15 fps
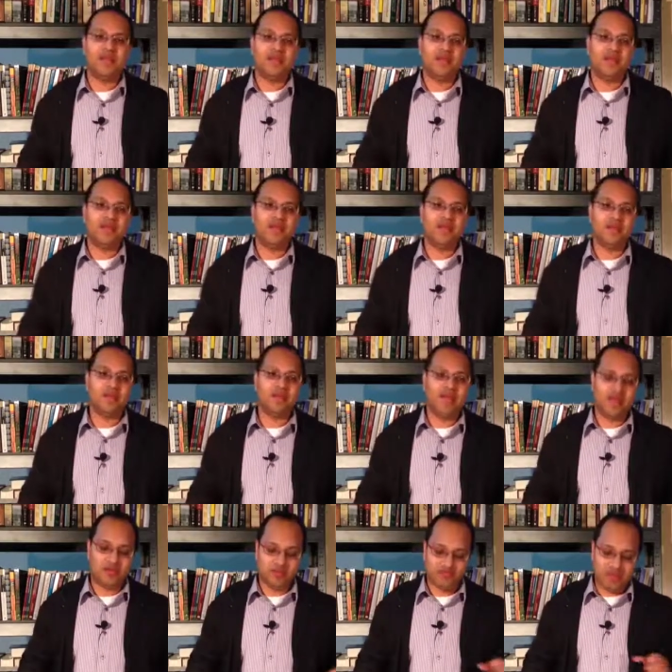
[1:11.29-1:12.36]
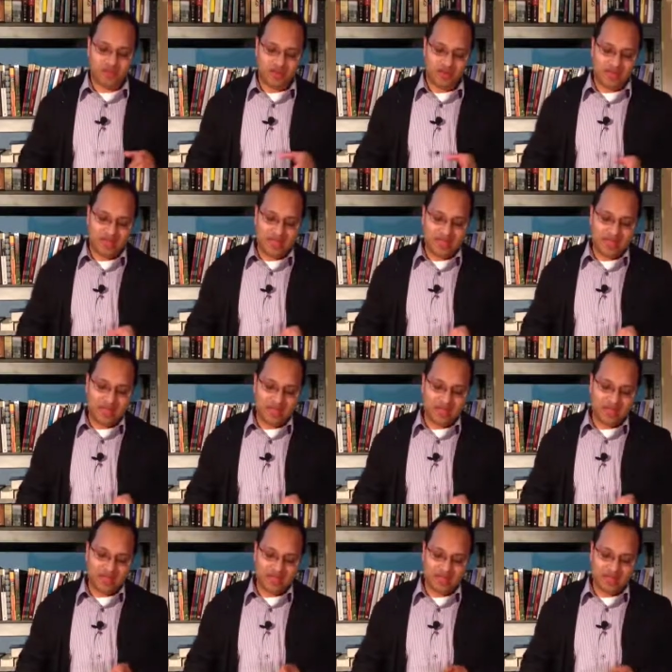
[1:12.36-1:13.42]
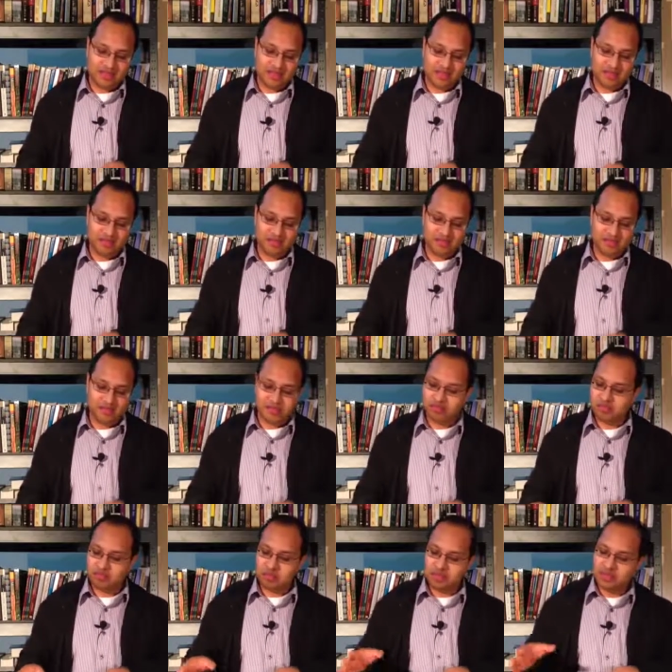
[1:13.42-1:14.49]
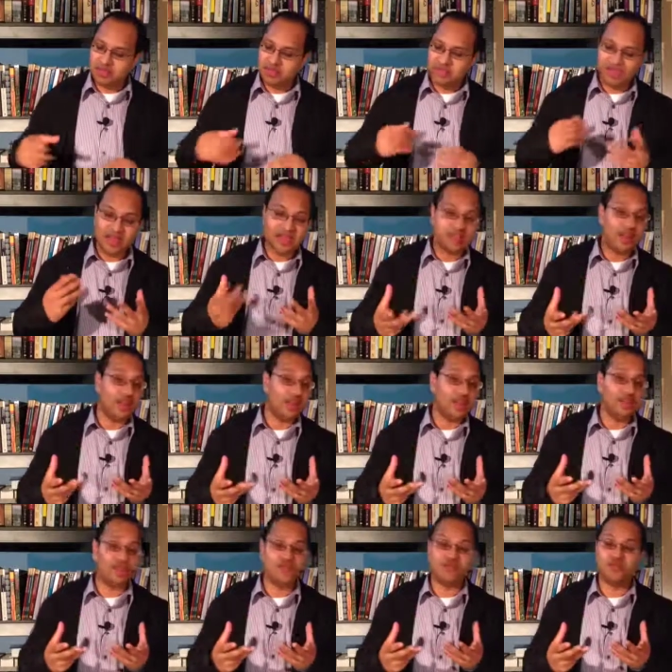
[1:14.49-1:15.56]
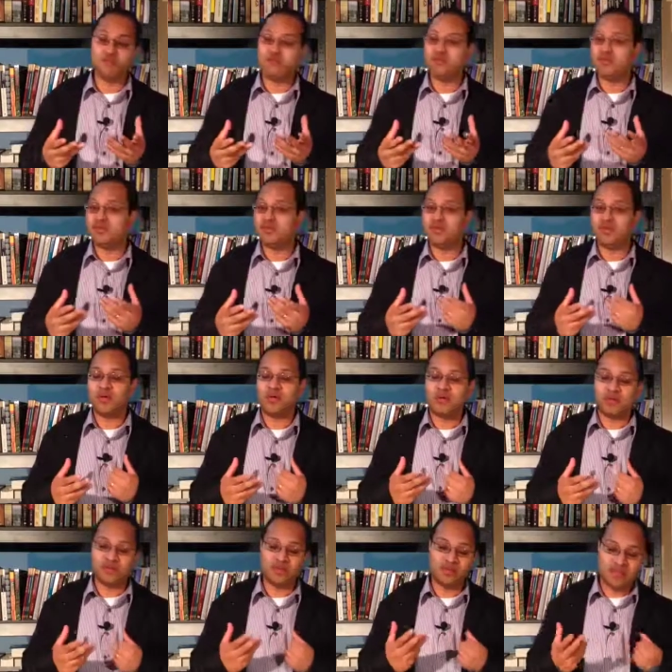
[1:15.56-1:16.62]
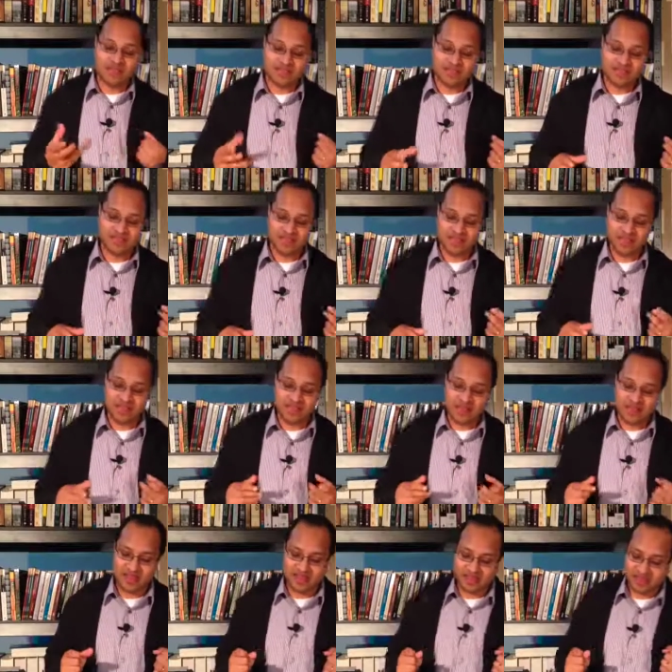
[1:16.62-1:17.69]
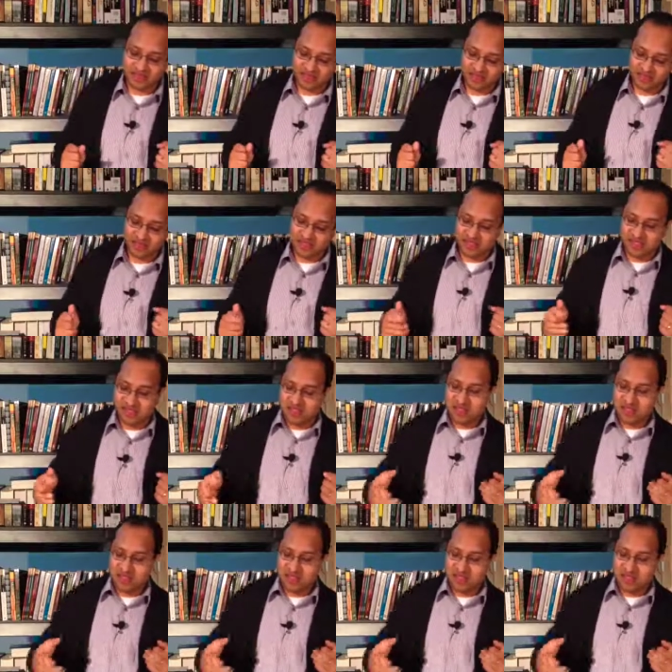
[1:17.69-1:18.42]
eh, para que usted pueda darla em, darla en su, en, su, iglesia. La idea era de que quizás